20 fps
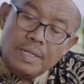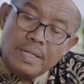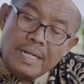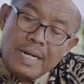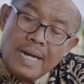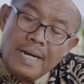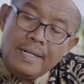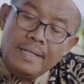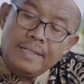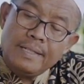
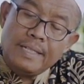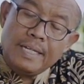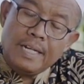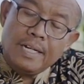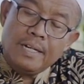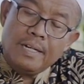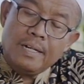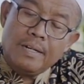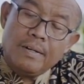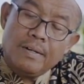kang
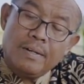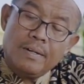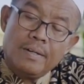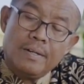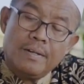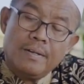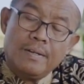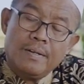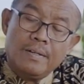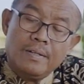den
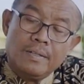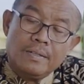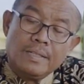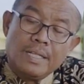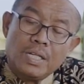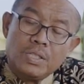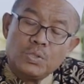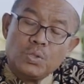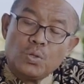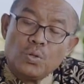
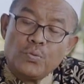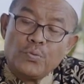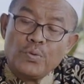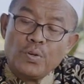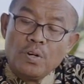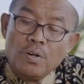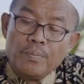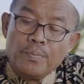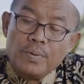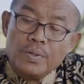tasruf
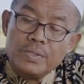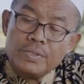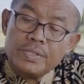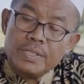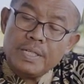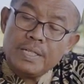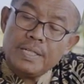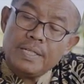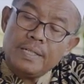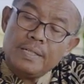nopo
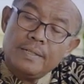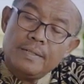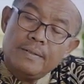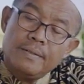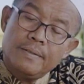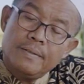se